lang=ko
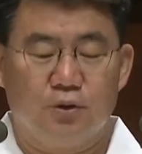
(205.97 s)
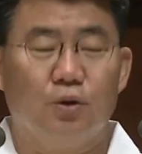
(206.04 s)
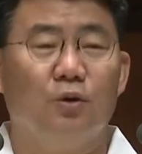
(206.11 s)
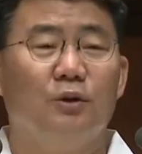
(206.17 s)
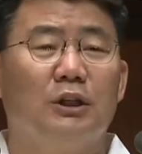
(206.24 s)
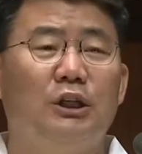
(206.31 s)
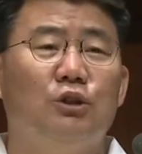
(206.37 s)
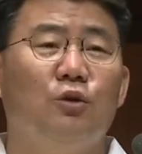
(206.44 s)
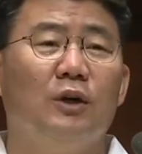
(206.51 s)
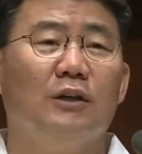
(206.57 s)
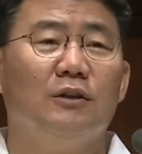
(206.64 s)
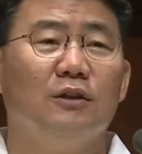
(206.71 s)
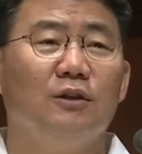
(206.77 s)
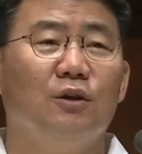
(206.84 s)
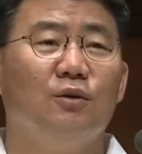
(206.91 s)
또 기동
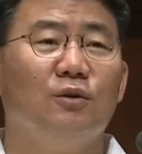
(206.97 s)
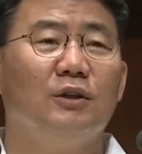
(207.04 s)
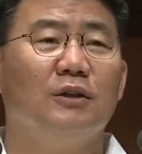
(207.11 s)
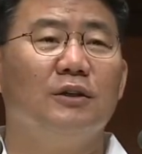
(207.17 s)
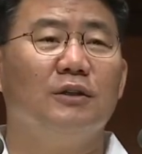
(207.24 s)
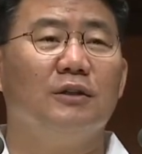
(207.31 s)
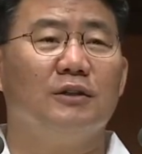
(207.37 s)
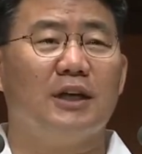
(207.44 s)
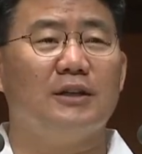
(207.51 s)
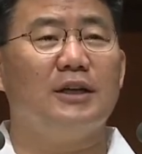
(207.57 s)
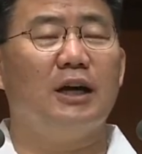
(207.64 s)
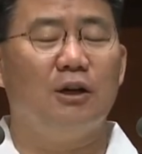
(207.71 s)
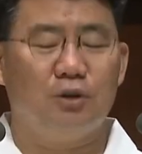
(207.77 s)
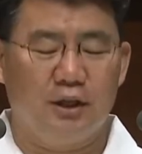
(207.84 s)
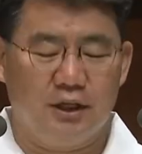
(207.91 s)
같은 경우는
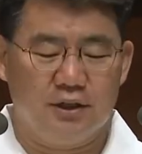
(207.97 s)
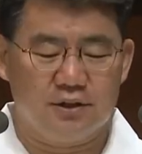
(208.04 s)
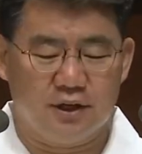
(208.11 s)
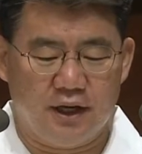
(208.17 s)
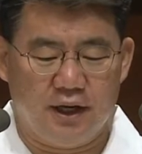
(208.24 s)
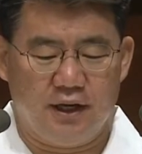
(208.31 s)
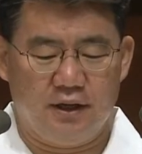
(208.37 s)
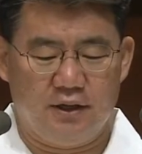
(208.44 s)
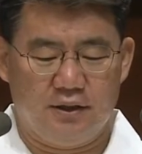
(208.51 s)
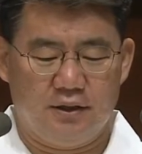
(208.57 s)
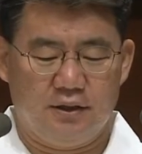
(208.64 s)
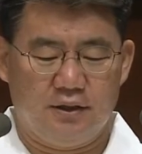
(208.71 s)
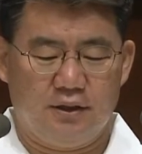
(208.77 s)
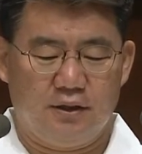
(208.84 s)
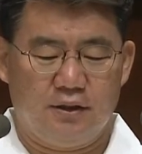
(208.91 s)
사사가 되기 전에
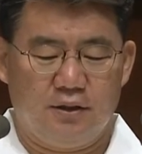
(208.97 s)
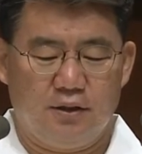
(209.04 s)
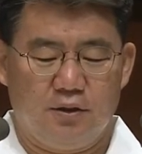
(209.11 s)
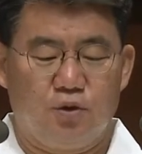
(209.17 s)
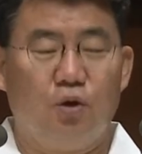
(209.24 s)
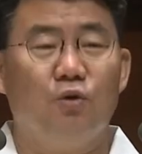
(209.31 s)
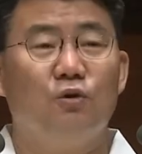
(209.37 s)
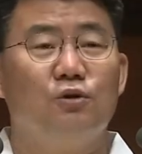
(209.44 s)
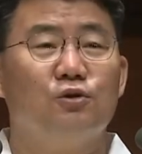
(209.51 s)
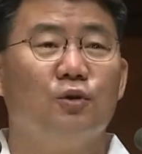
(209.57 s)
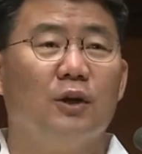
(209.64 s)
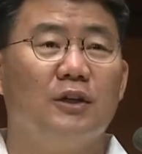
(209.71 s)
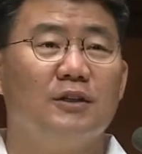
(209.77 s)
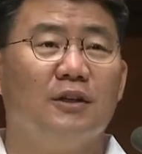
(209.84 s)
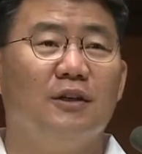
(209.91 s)
토굴
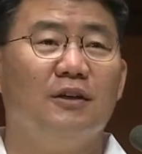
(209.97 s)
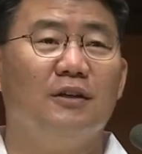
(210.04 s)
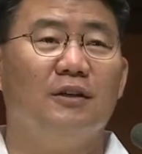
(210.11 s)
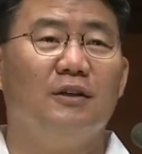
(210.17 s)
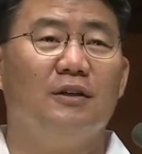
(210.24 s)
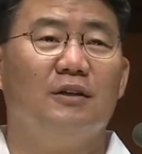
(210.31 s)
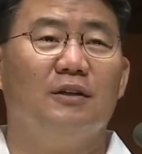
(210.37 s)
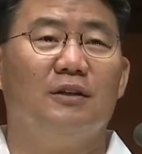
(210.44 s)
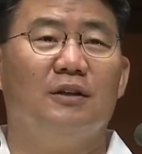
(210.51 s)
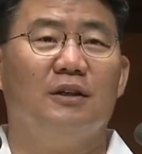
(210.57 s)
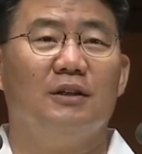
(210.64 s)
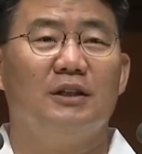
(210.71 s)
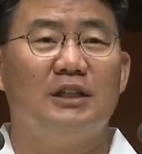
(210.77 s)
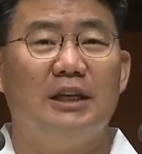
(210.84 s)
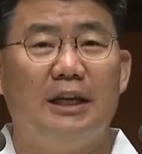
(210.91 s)
속에서
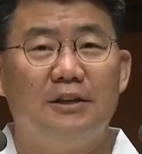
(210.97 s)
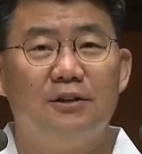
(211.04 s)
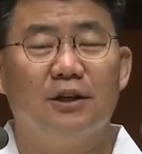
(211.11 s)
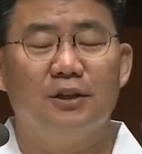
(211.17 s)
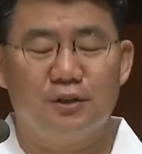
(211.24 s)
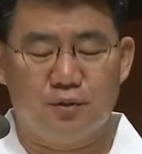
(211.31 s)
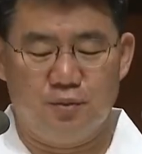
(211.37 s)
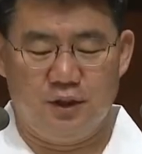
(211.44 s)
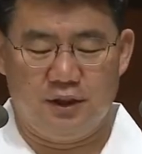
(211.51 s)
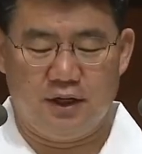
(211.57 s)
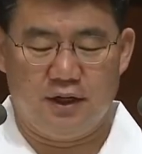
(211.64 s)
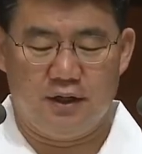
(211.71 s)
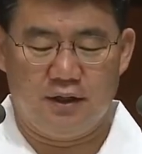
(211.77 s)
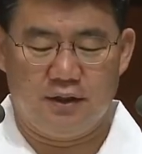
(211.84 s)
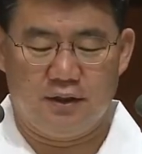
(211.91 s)
지낸 적이 있습니다.
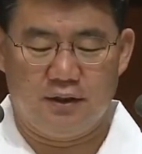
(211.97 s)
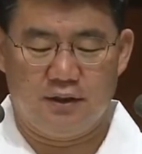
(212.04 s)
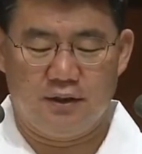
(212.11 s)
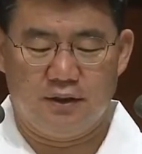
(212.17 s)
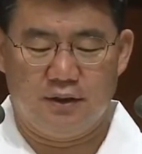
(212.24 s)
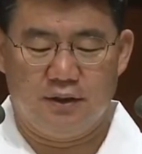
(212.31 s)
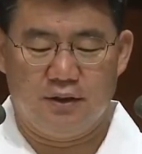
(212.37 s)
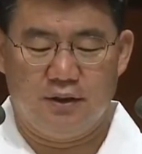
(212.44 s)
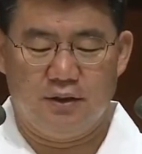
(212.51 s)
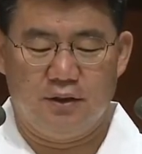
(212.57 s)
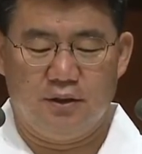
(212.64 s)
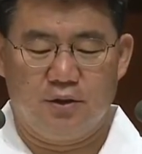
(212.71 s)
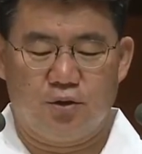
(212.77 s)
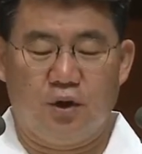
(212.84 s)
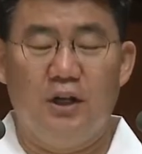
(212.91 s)

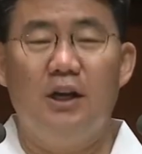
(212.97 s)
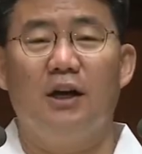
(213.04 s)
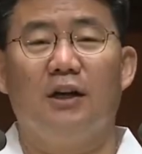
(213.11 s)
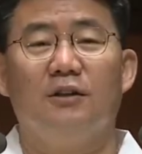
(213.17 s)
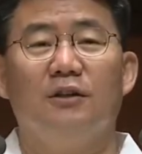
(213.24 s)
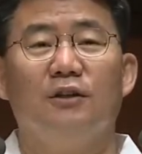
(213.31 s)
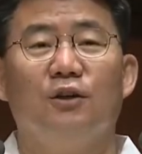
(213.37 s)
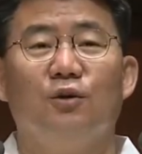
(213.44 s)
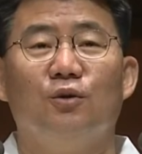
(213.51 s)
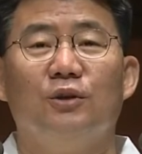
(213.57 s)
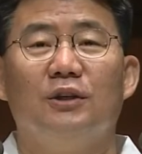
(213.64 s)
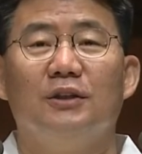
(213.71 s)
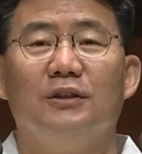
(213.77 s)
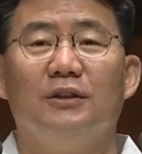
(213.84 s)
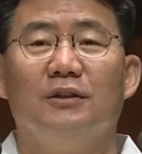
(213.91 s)
또 엘리야 같은
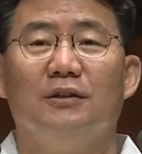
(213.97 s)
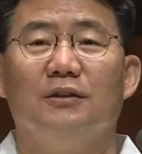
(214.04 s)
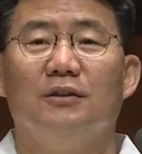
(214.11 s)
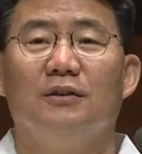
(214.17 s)
경우는